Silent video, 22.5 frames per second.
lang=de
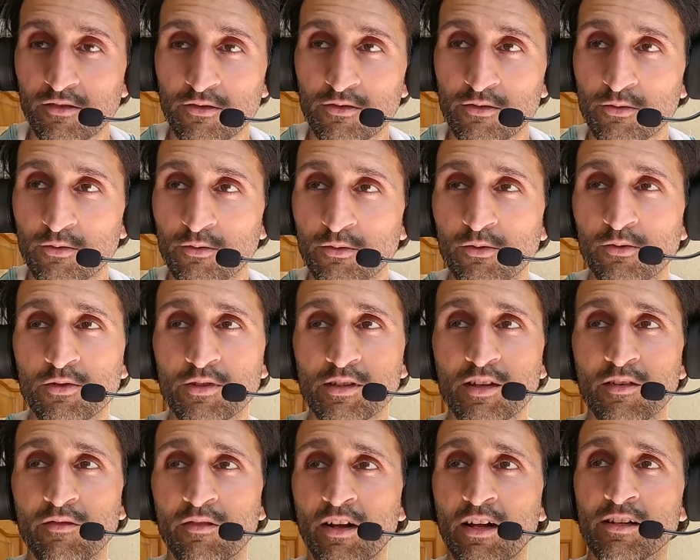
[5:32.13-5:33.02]
so gut
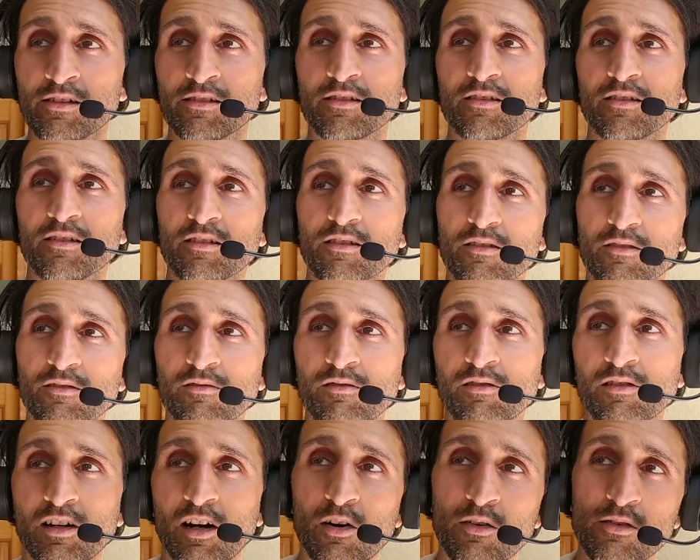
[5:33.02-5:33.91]
unsere Welt
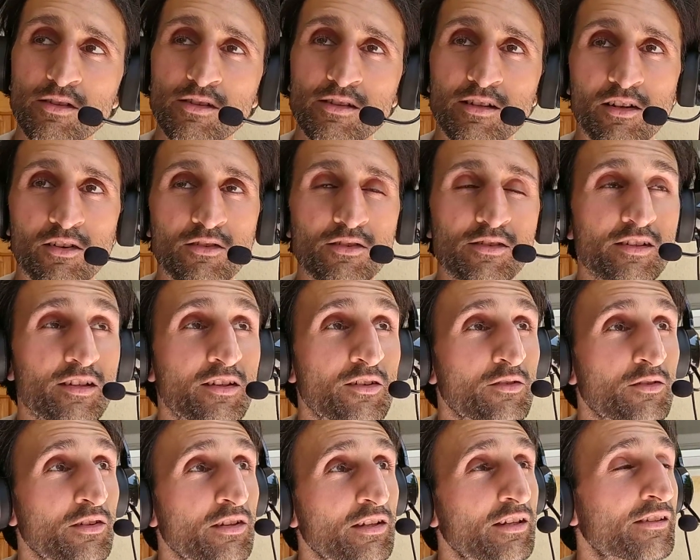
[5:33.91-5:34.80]
von außen
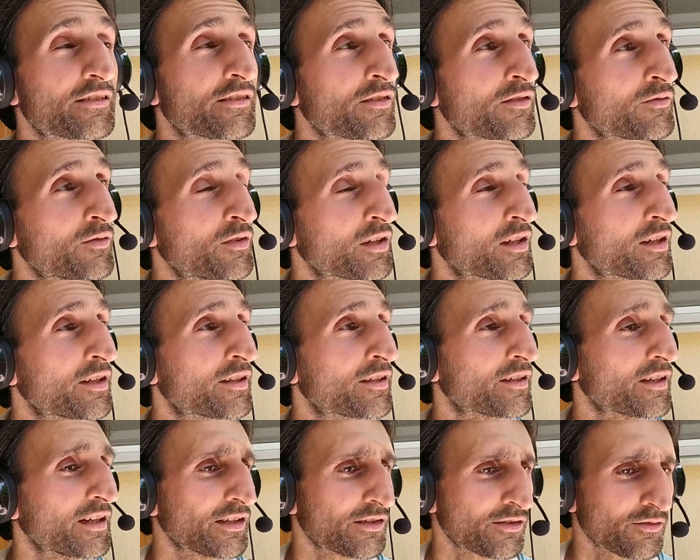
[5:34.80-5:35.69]
aussieht, und die ist es
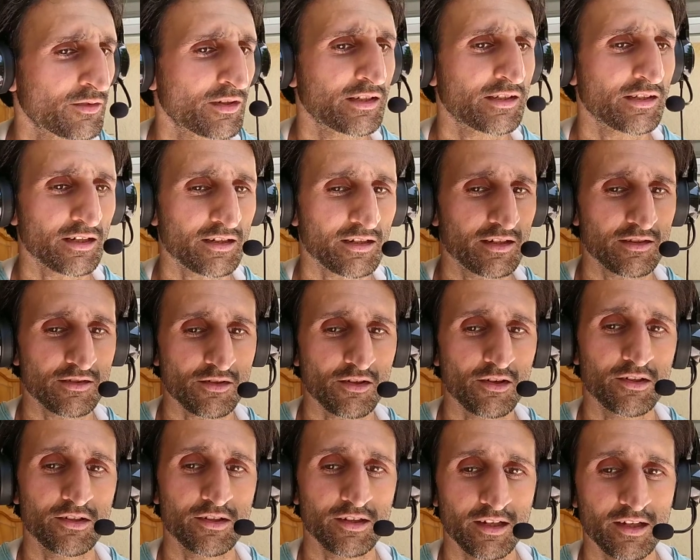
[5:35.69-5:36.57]
wirklich, also wie gesagt,
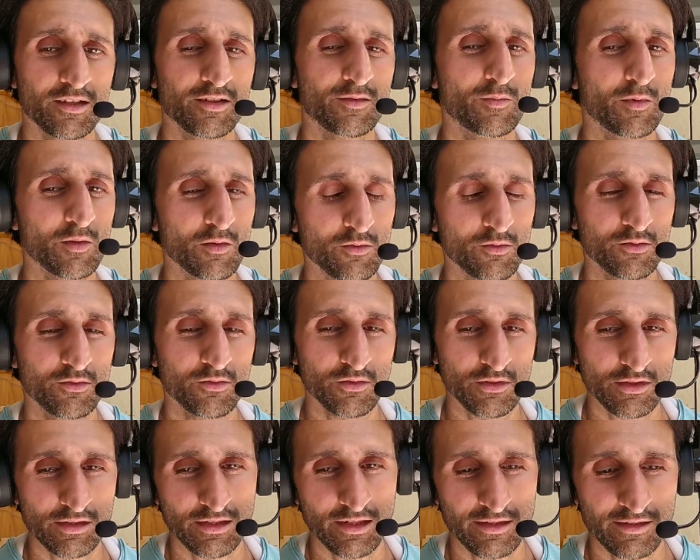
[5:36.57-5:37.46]
jetzt heute geht es mir
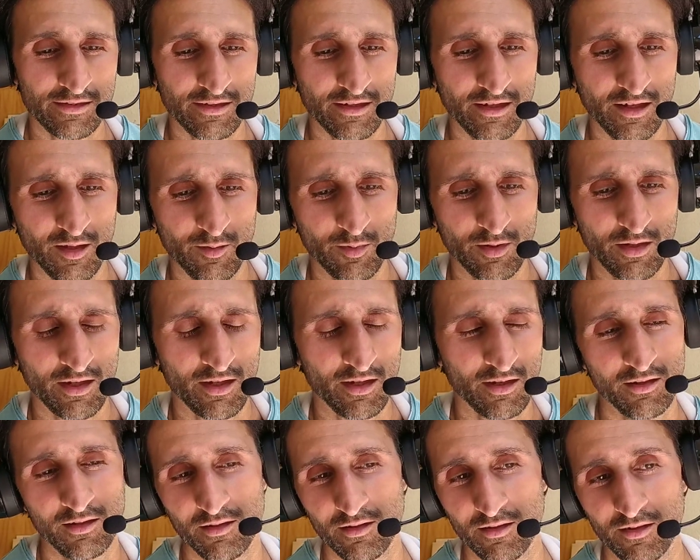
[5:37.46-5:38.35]
gut und das letzte halbe
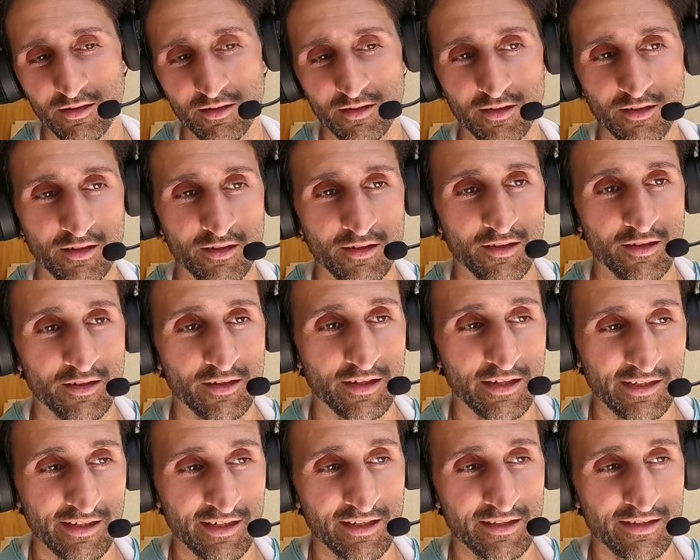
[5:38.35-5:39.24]
Jahr,
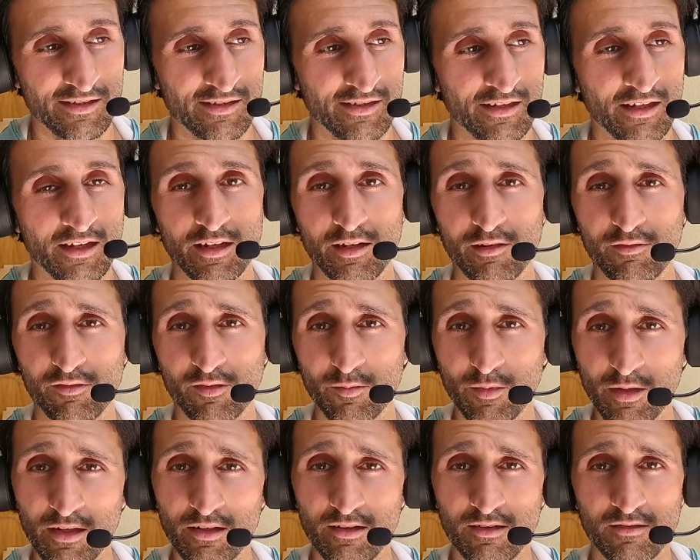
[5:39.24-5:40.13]
ich hätte es gerne
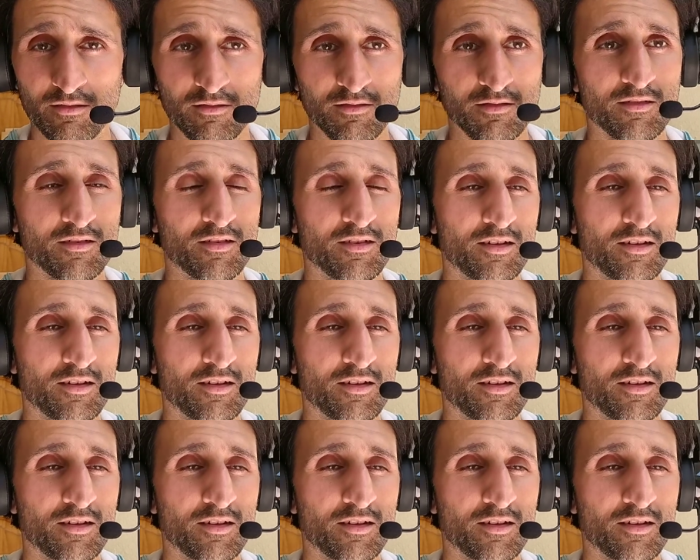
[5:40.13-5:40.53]
vermieden,